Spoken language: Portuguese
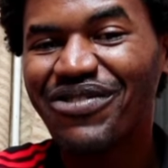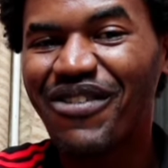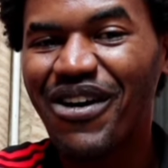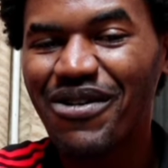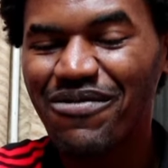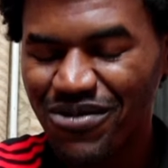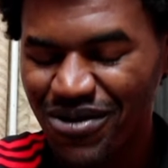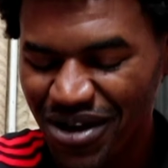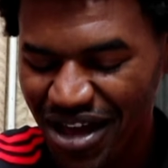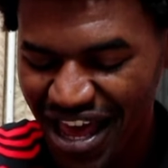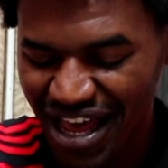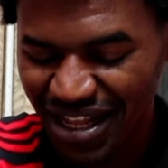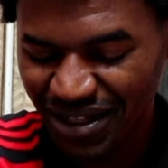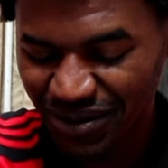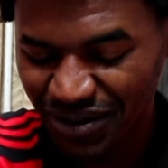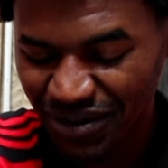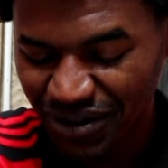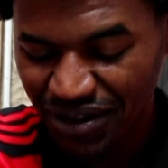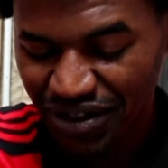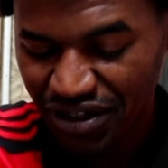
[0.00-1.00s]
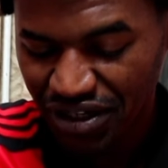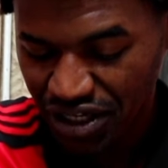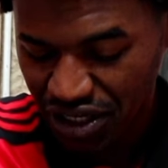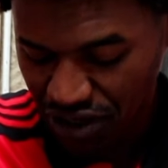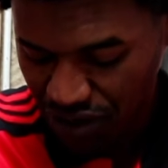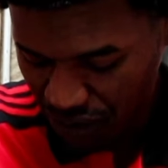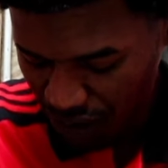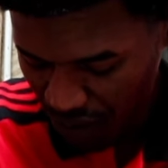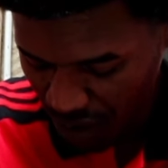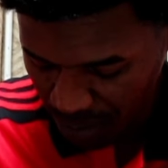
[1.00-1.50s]
Papo reto.
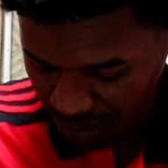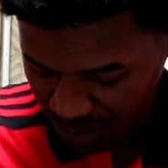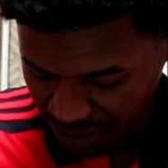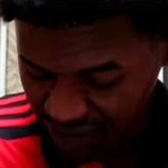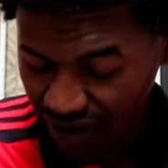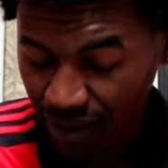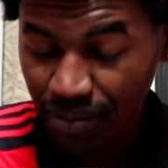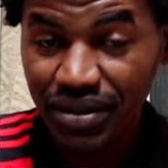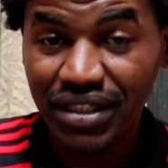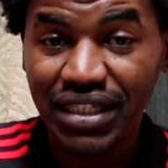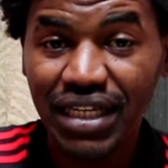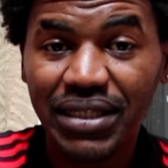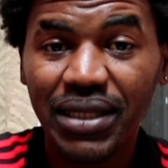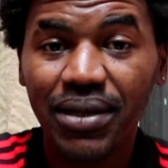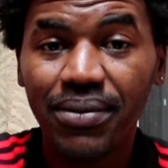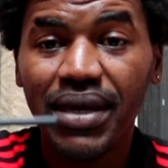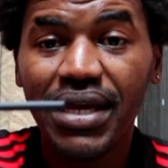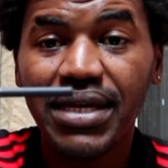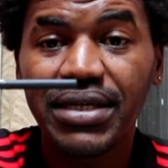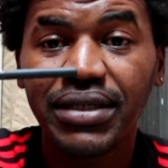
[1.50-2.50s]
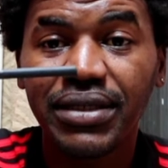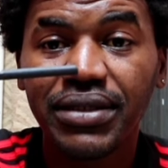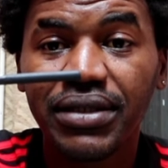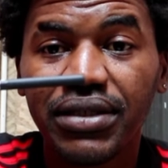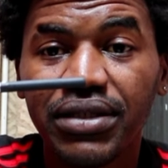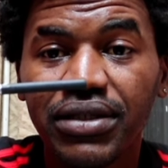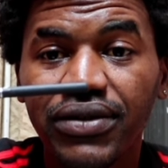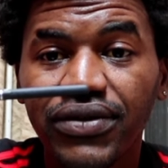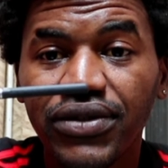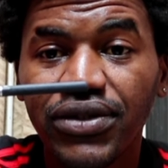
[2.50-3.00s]
E como? Você vai precisar também
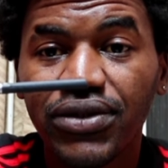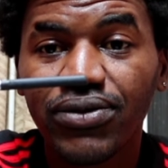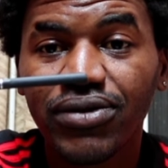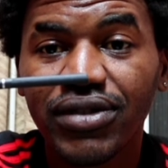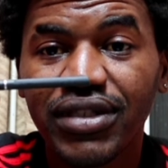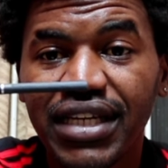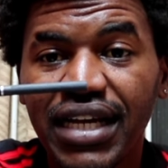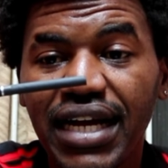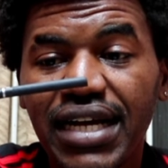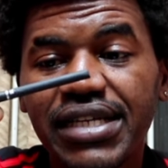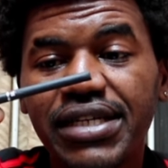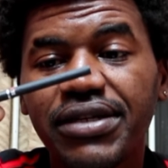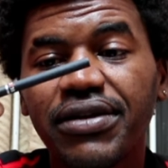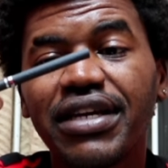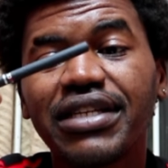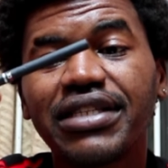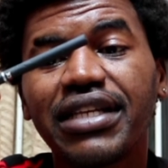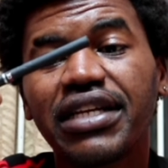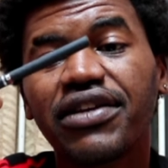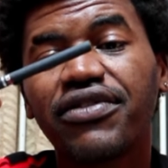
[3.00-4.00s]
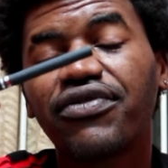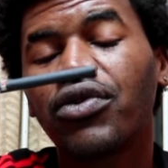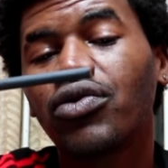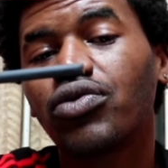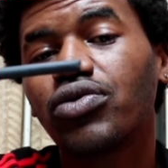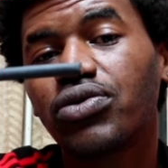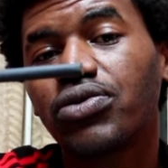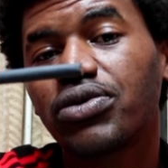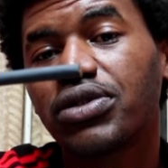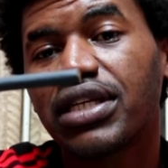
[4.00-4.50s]
de um cigarrinho. Esse aqui foi o
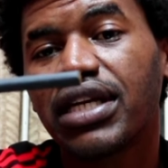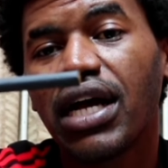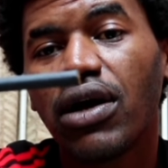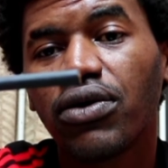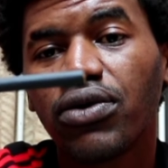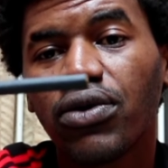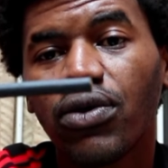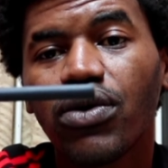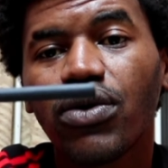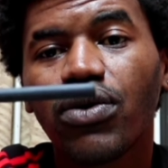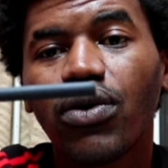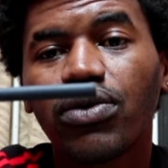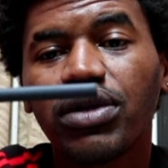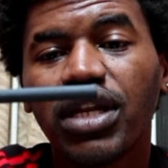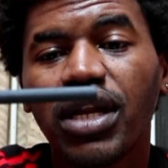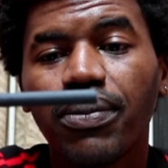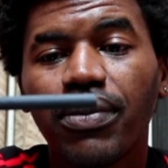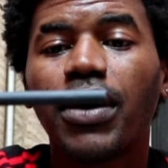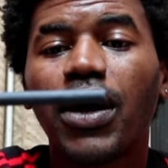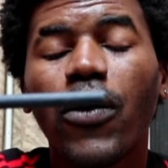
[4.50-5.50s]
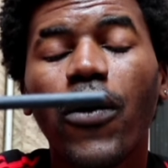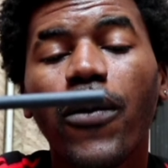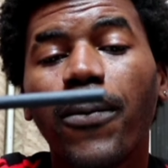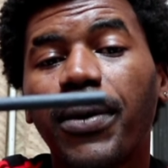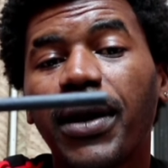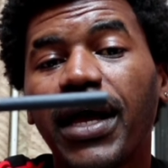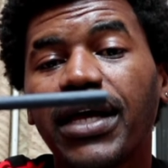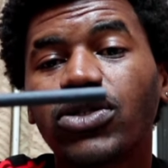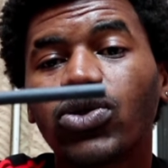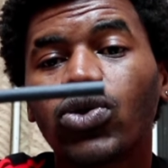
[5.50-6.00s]
único cigarro que eu encontrei para
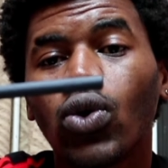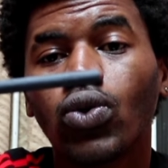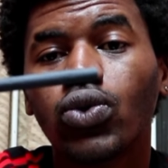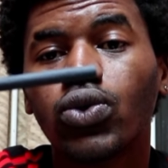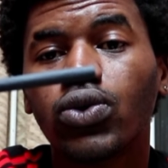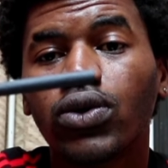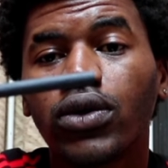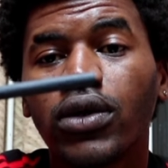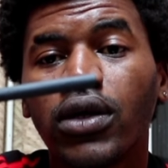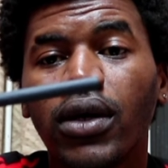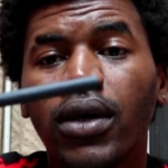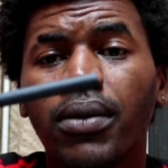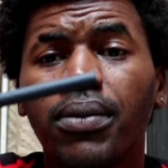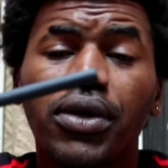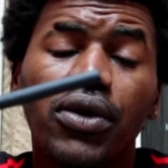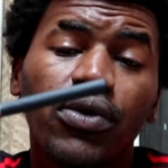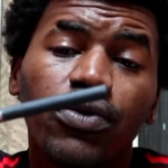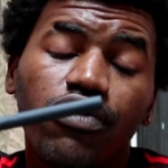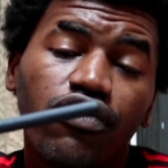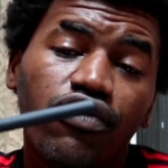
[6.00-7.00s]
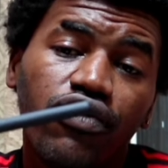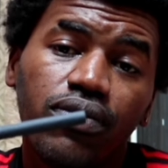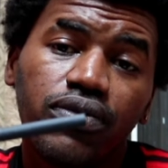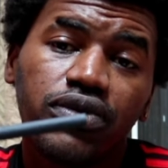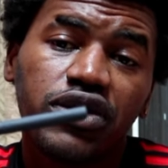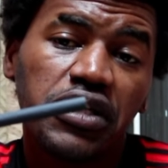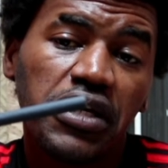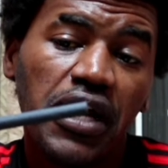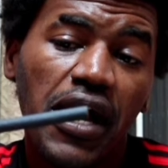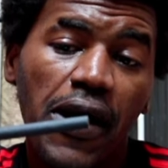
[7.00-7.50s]
comprar solto. Porque eu não fumo
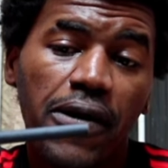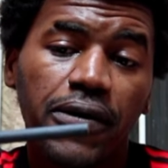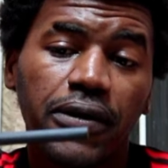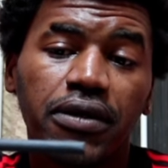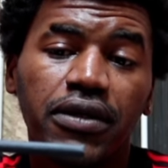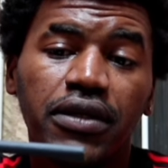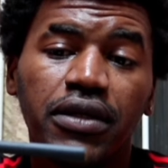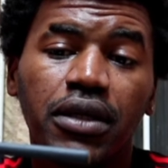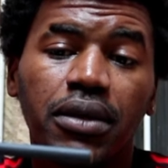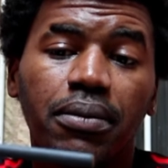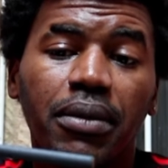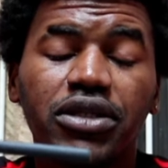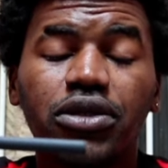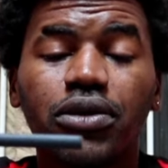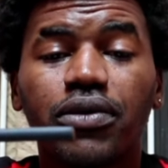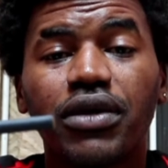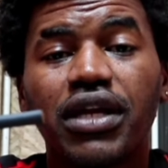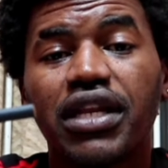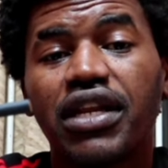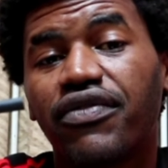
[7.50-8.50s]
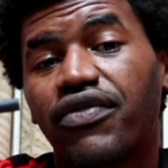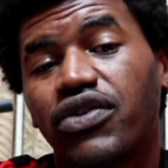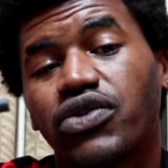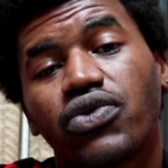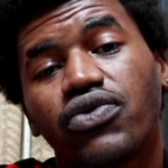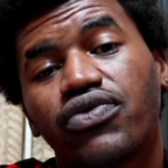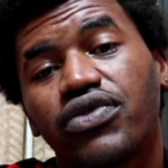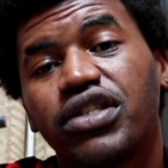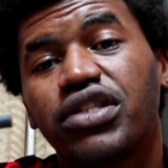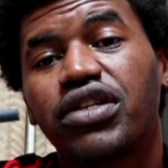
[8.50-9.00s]
cigarro, mas eu queria
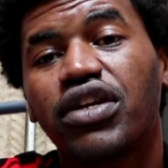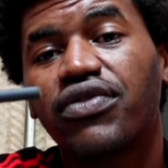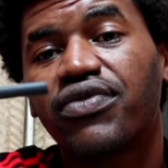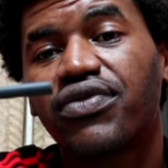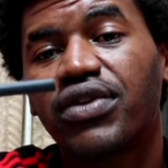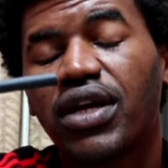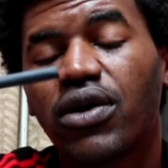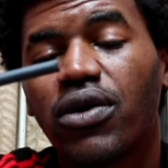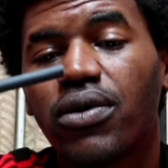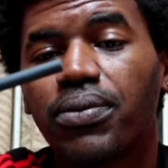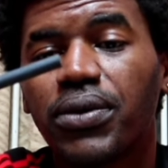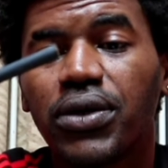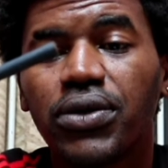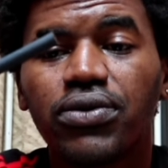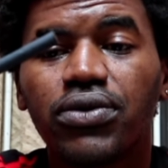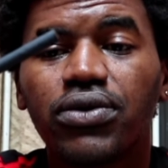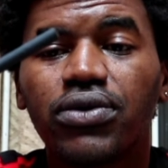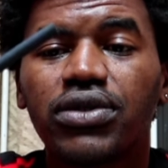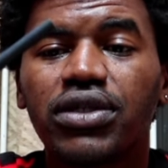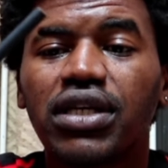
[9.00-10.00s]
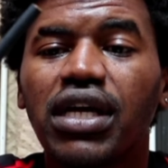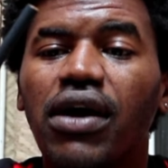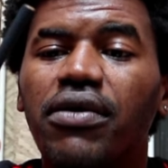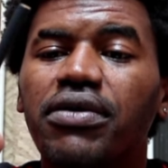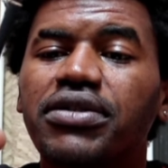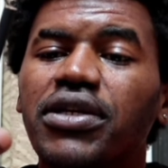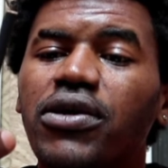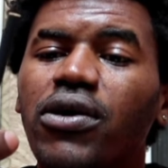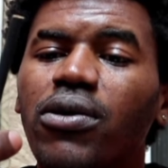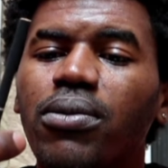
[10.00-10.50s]
fazer o vídeo, aí eu fui lá e comprei o único cigarro.
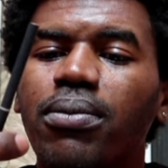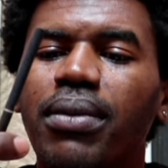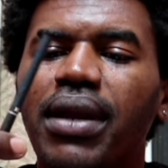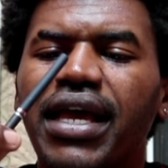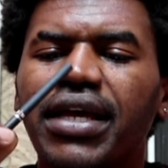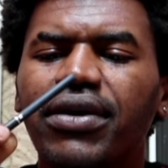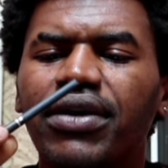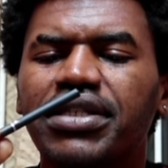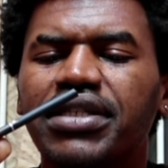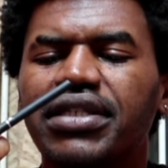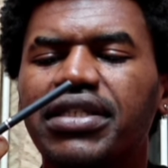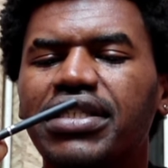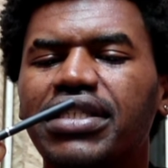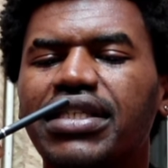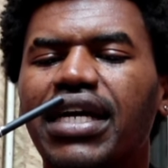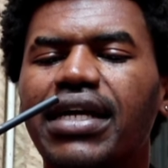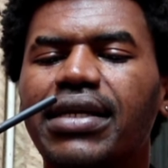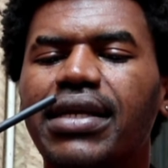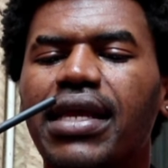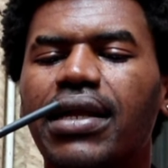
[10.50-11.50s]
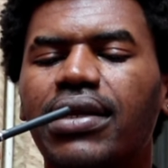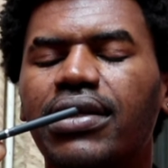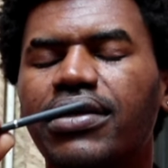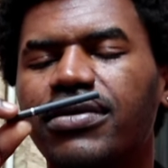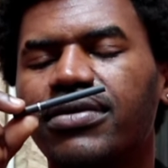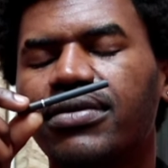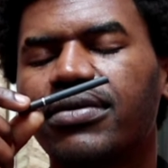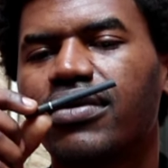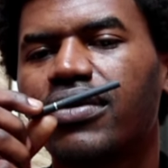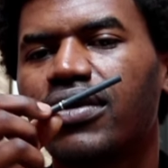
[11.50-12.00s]
Esse aqui é um black, acho que de canela.
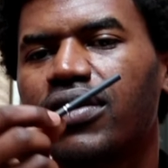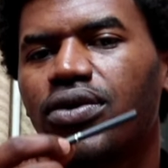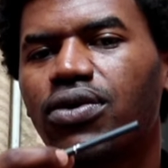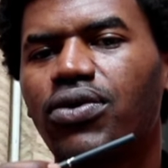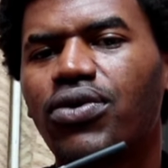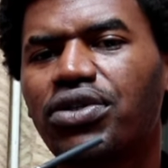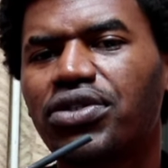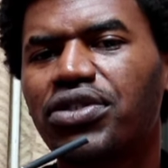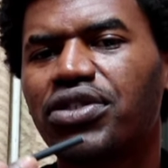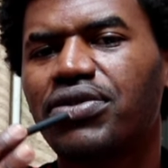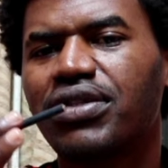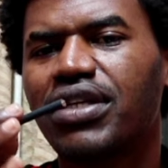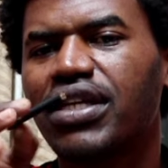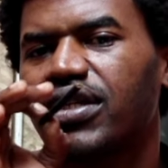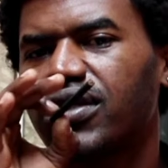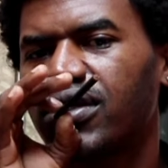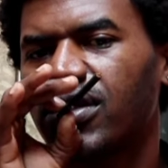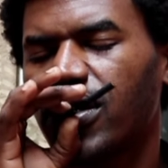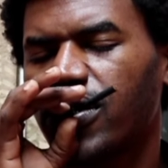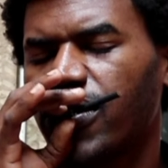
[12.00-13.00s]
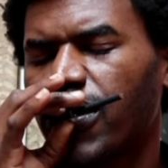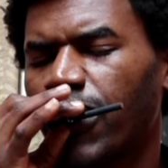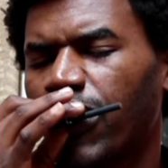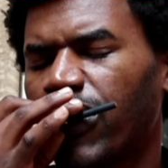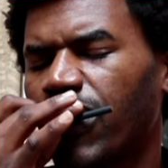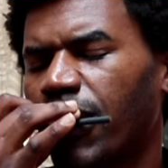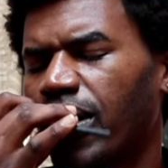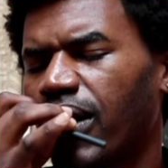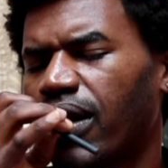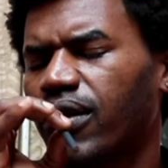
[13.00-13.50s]
O gostinho dele é assim,
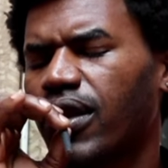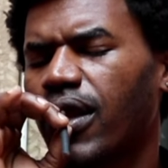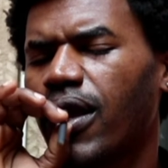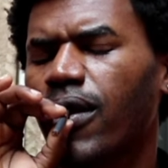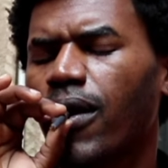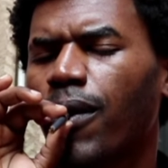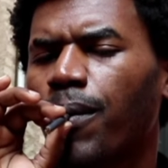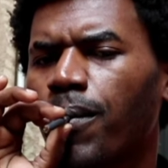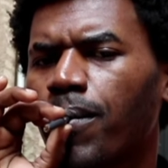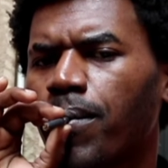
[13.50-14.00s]
ó. É?